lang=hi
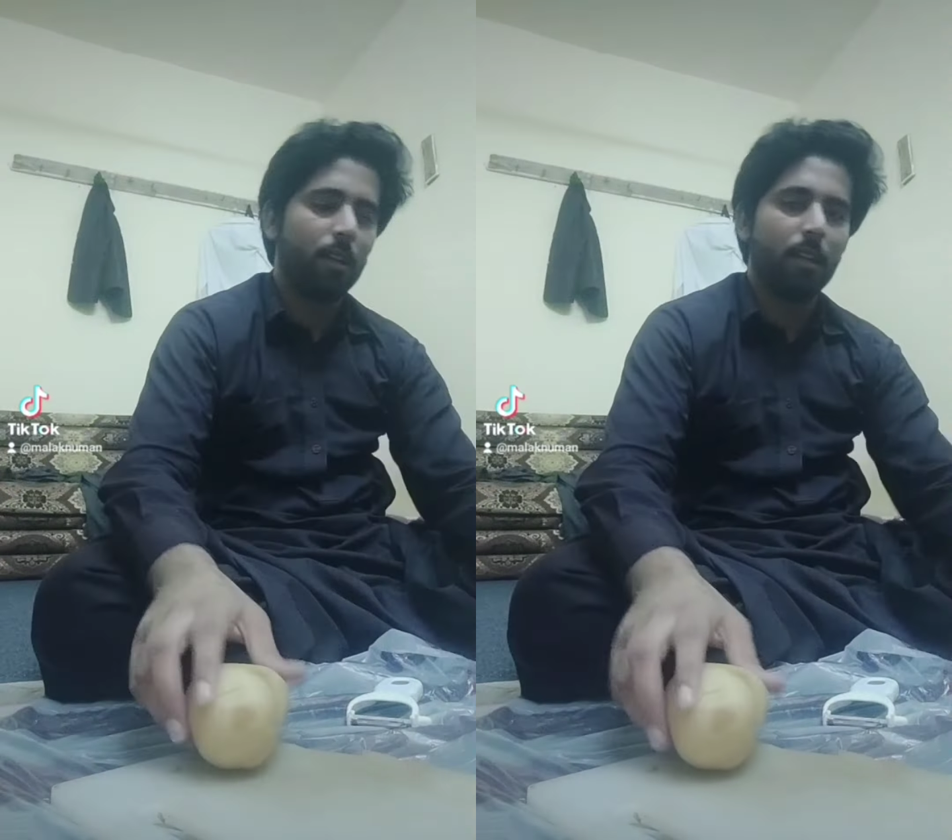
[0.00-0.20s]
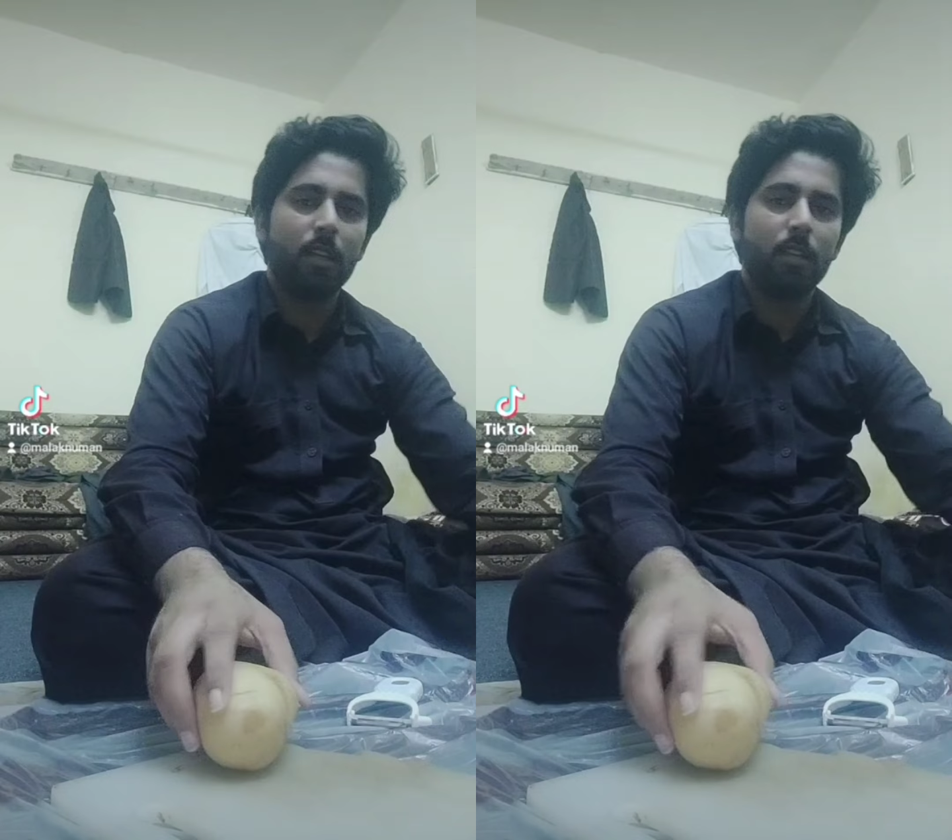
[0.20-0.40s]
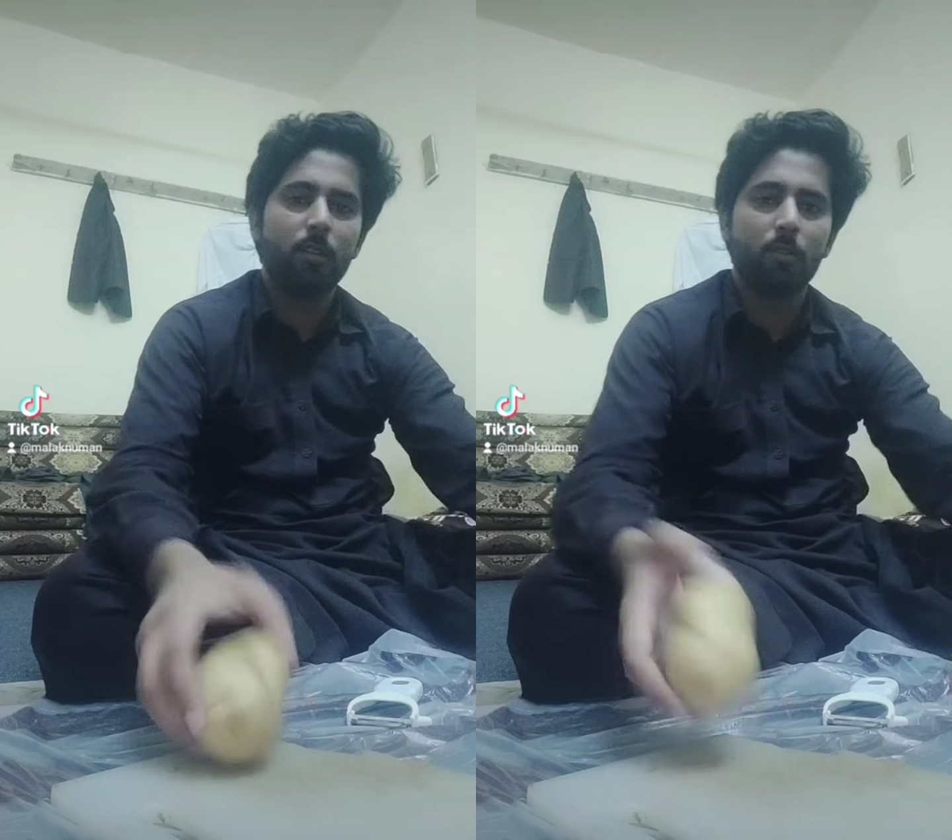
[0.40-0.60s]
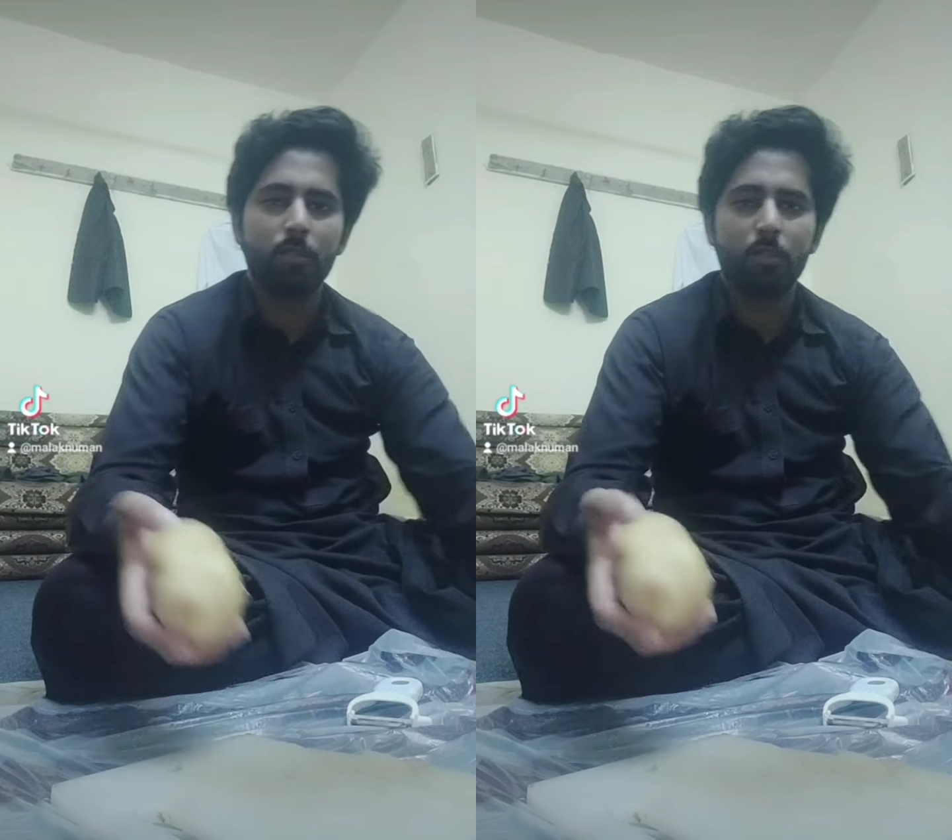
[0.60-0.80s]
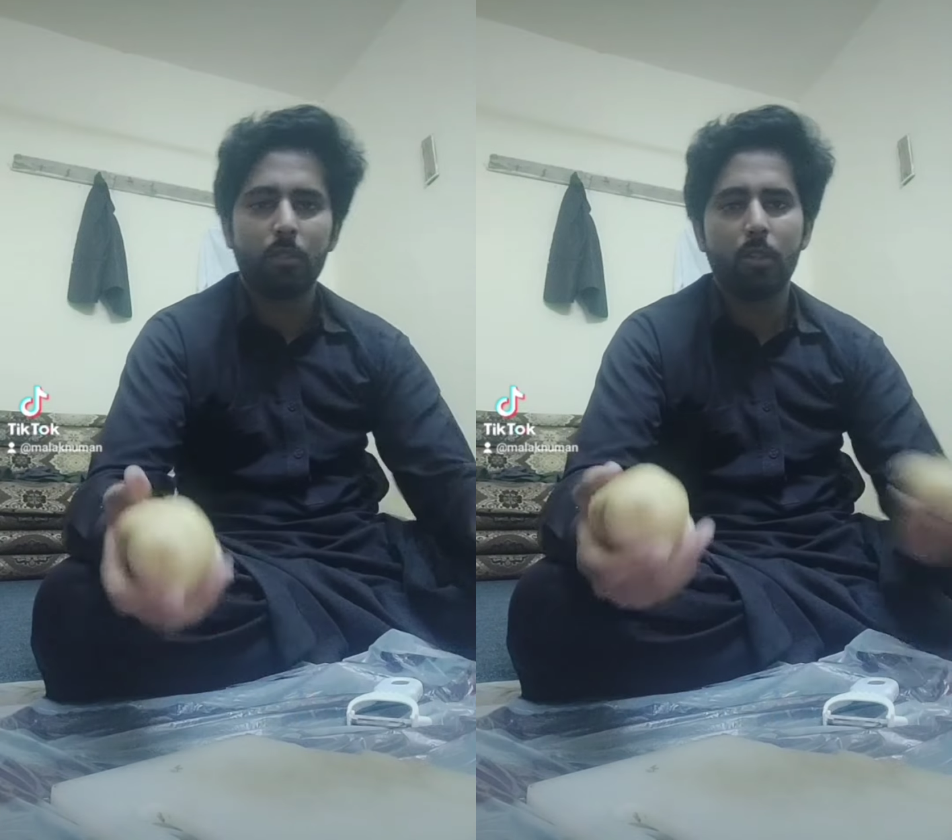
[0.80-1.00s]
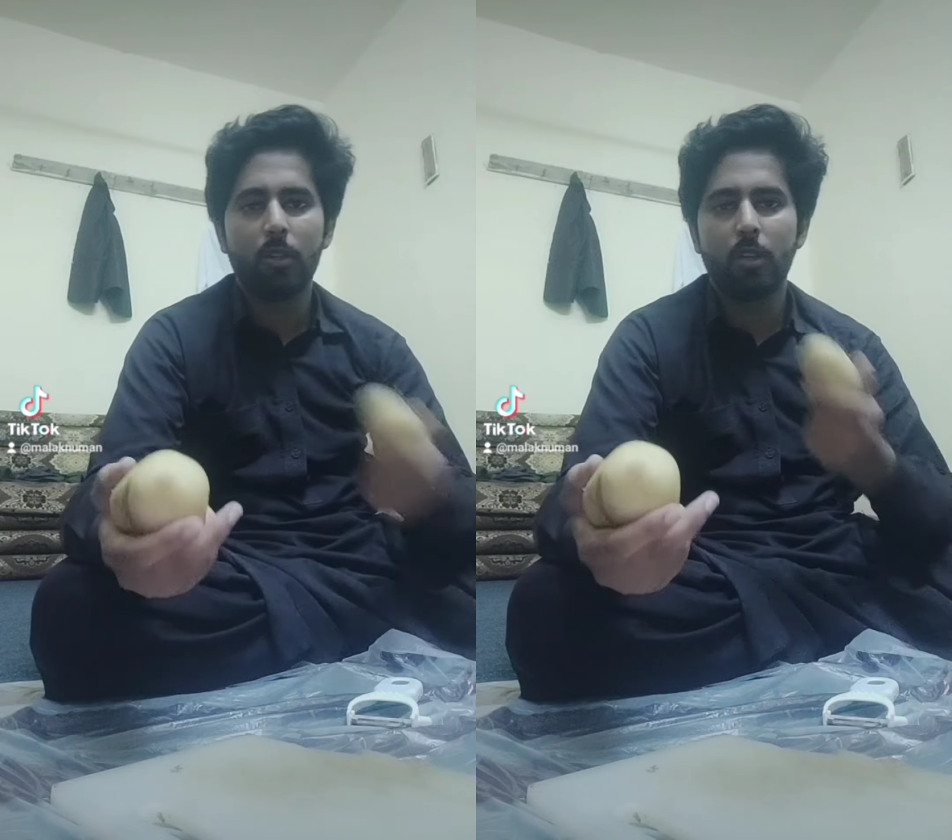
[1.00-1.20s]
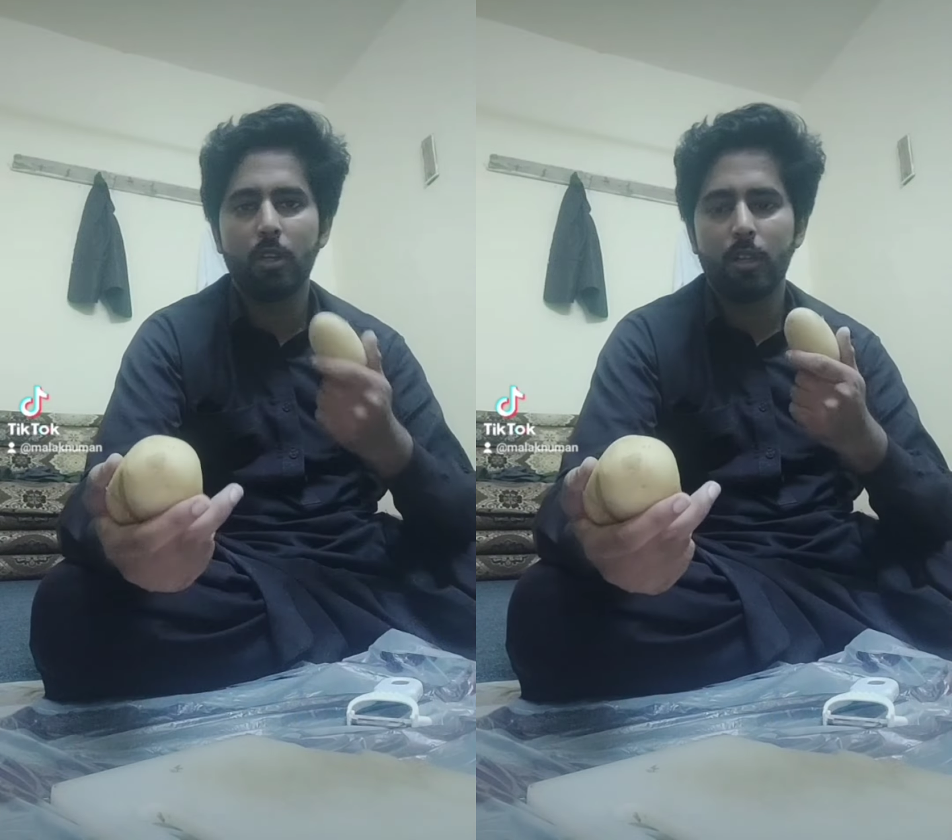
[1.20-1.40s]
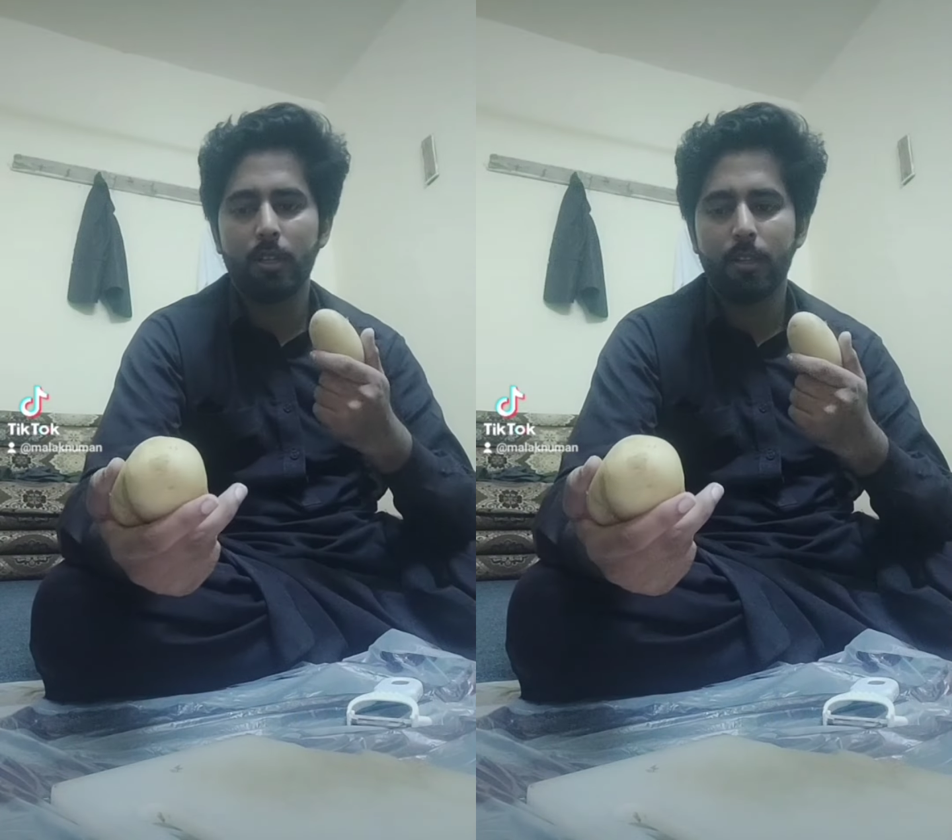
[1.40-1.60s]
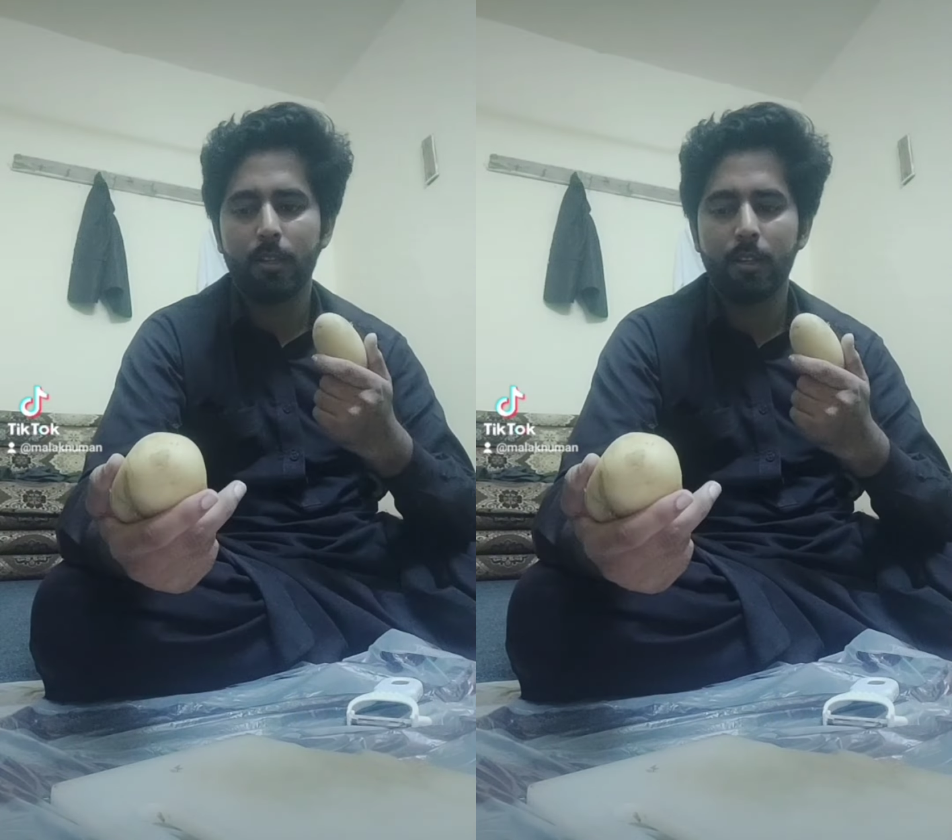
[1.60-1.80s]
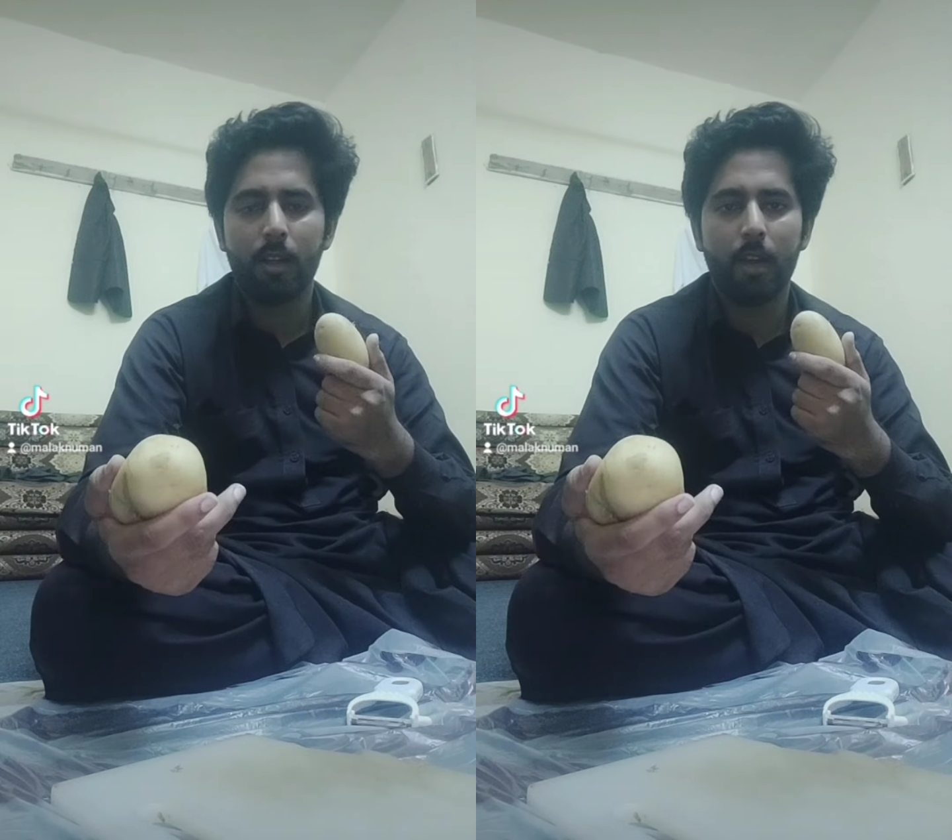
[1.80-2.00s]
ले तो दोस्तों
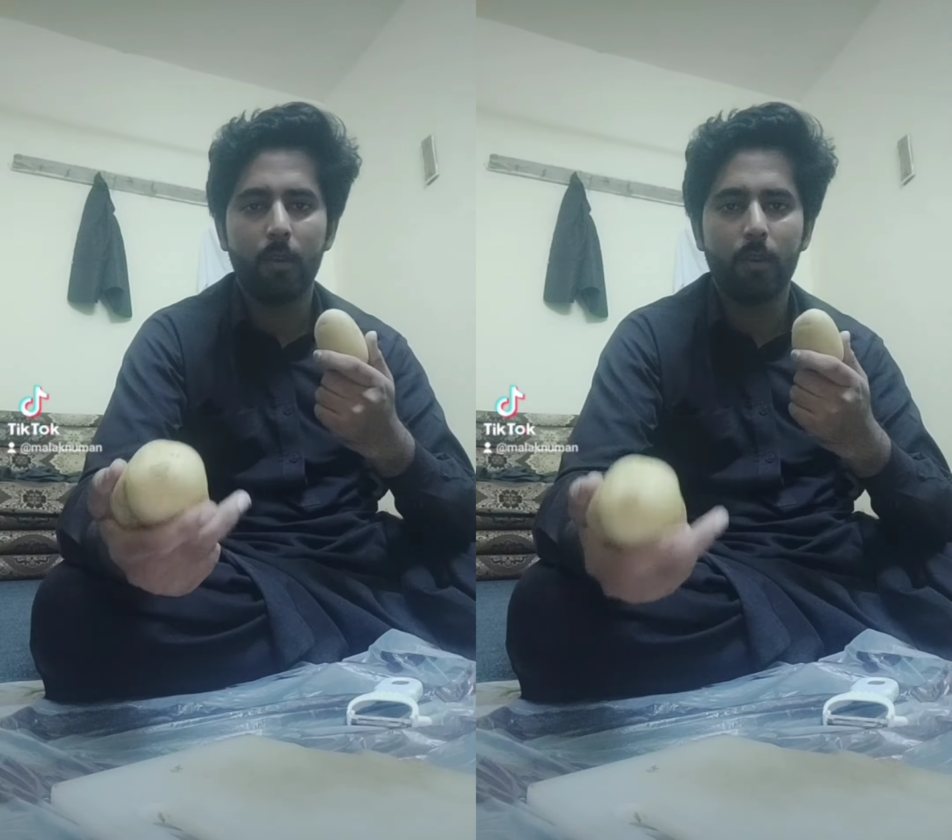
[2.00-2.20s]
आलू